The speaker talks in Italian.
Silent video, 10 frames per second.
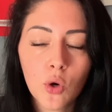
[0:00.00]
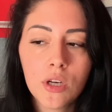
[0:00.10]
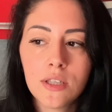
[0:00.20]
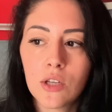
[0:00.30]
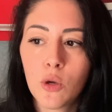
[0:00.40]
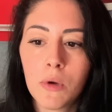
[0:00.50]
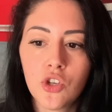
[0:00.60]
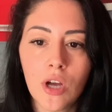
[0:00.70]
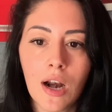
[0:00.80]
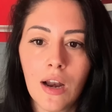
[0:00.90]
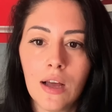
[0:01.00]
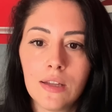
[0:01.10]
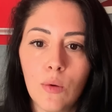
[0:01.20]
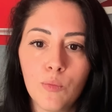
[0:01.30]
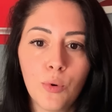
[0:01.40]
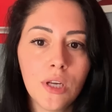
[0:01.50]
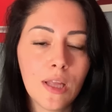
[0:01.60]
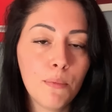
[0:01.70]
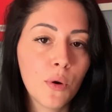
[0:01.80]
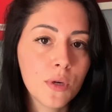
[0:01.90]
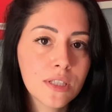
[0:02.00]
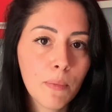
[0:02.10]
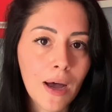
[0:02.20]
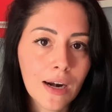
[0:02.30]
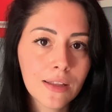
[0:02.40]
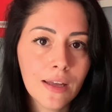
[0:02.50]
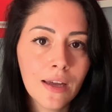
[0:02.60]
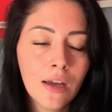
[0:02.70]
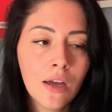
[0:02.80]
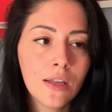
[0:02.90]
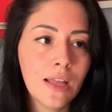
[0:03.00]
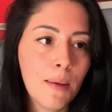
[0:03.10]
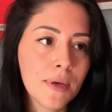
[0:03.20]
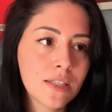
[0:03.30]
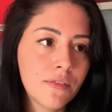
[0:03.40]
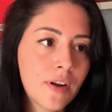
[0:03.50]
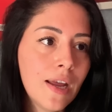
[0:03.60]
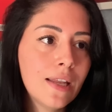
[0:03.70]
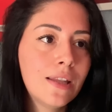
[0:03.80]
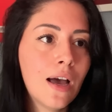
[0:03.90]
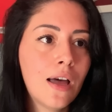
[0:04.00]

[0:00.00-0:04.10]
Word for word: ho iniziato a mangiarla da un po' di tempo a questa parte nella pasta fredda,